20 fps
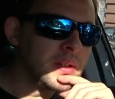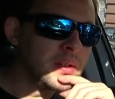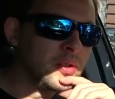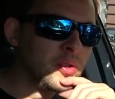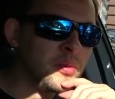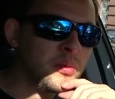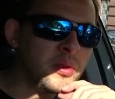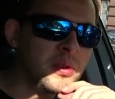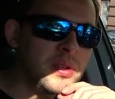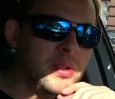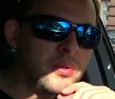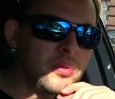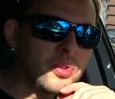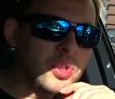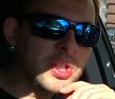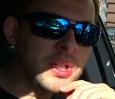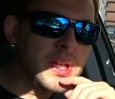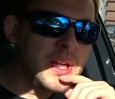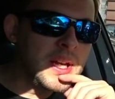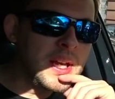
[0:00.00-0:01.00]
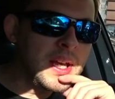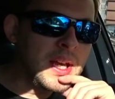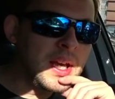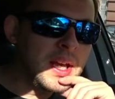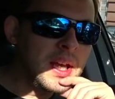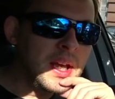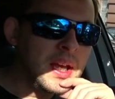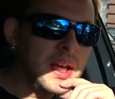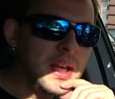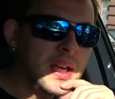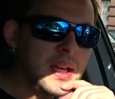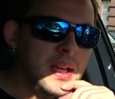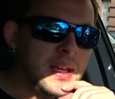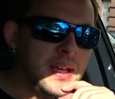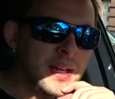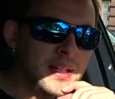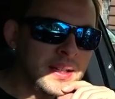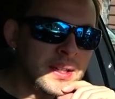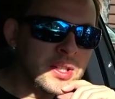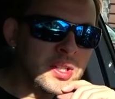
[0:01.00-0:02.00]
Думаю, неужели...
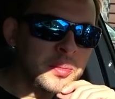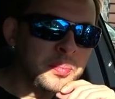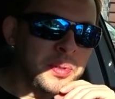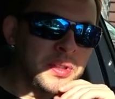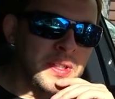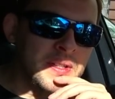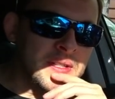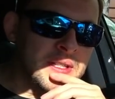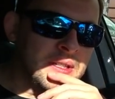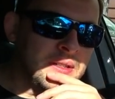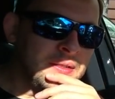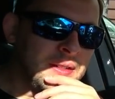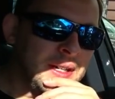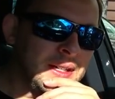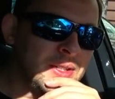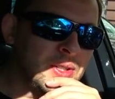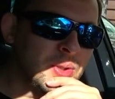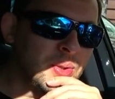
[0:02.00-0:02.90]
Я начал подозревать,